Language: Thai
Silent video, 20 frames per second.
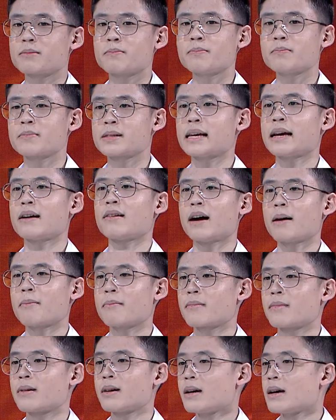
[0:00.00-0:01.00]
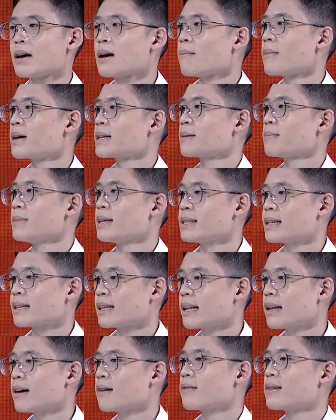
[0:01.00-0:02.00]
นเซลล์ครับมันจะมี
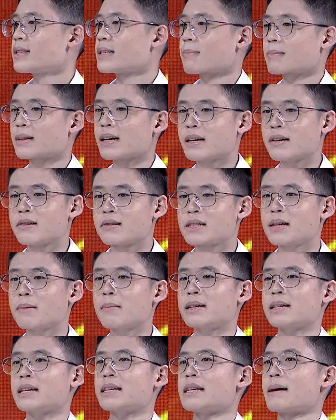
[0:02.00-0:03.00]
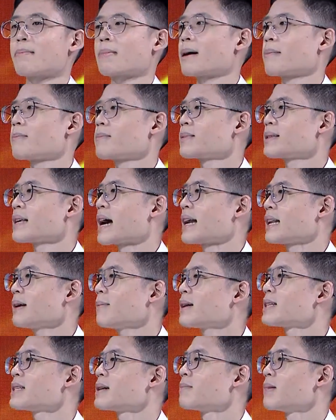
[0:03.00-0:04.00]
สิ่งที่เรียกรีเซพเตอร์อยู่ซึ่งมันจะจับกับสาร
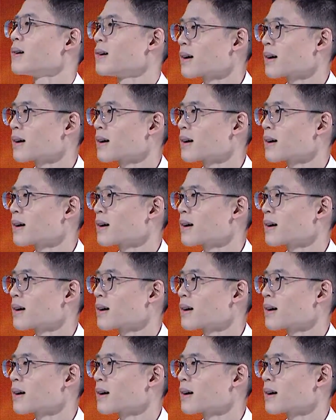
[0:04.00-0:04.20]
ที่มันจำ